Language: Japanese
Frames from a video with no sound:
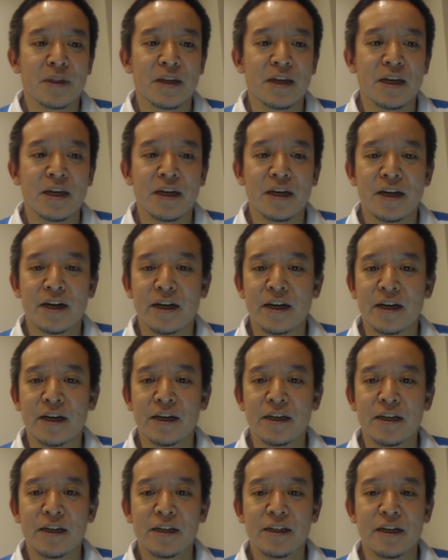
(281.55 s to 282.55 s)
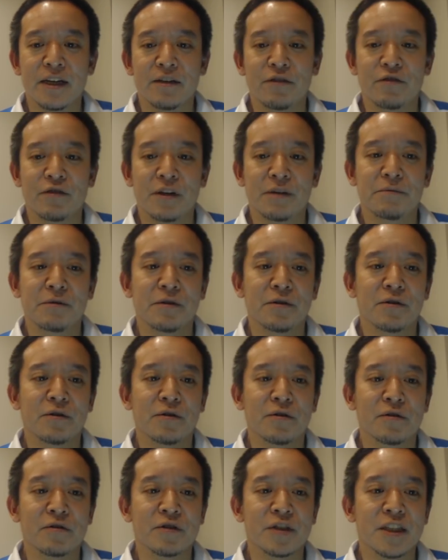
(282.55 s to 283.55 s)
議員会館に来てトラブル
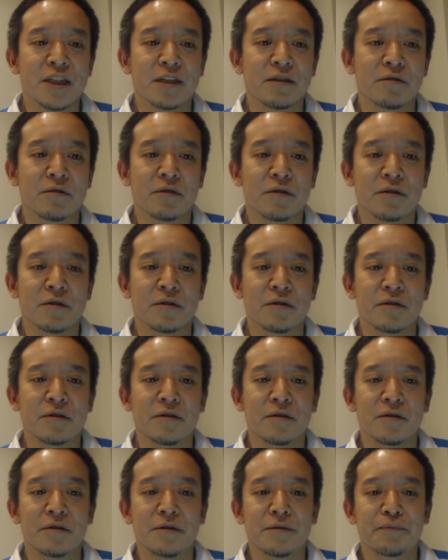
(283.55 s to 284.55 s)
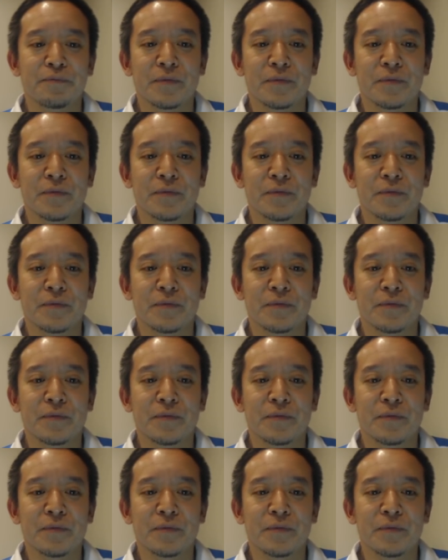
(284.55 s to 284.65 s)
を起こしたと。